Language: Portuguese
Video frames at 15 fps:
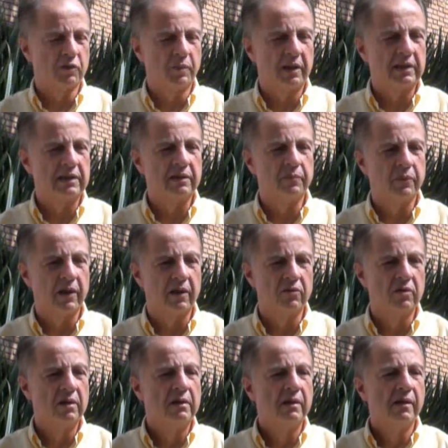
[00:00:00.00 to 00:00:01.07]
participando.
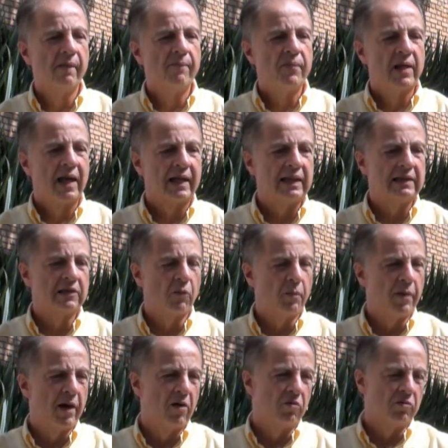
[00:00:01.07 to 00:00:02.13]
Aqui em São
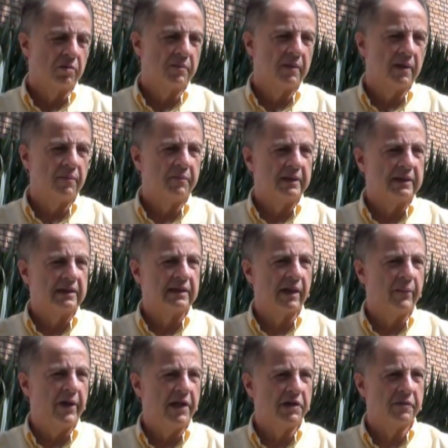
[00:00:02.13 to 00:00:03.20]
Paulo, eh,
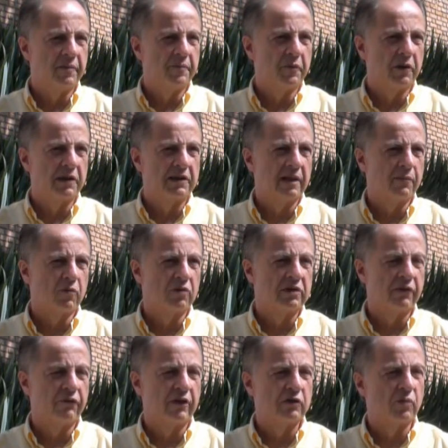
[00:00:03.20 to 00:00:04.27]
precisamente, por exemplo, quando
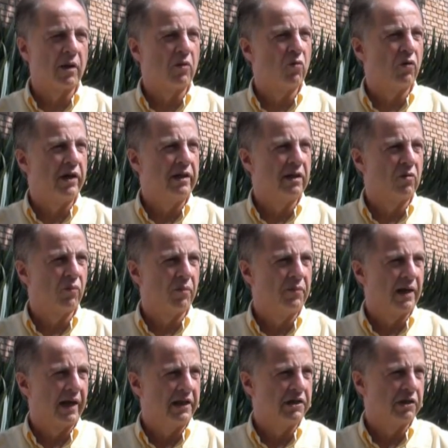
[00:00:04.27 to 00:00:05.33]
você faz uma corrida
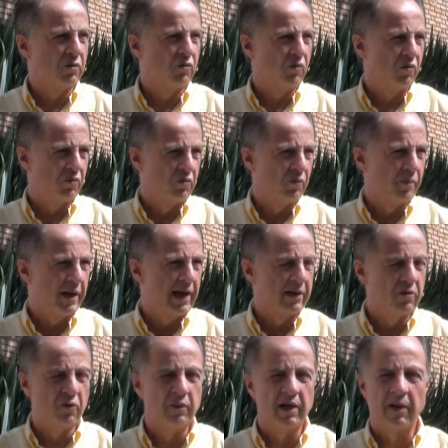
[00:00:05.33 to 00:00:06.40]
na região do, do
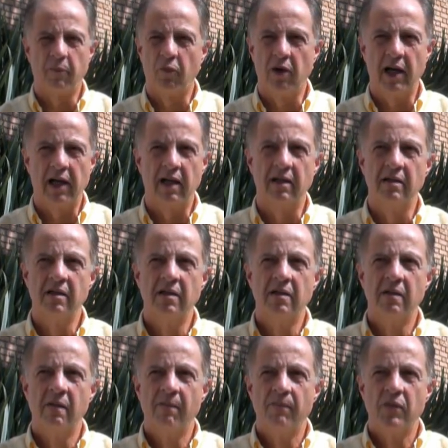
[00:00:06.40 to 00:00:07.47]
Parque do Ibirapuera,
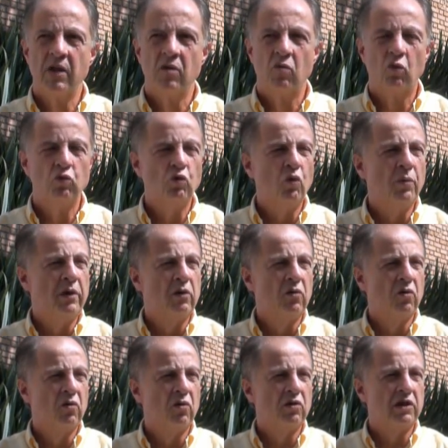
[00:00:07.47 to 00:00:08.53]
o
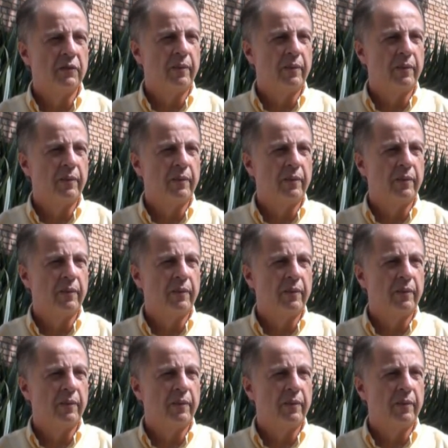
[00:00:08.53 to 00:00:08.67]
número de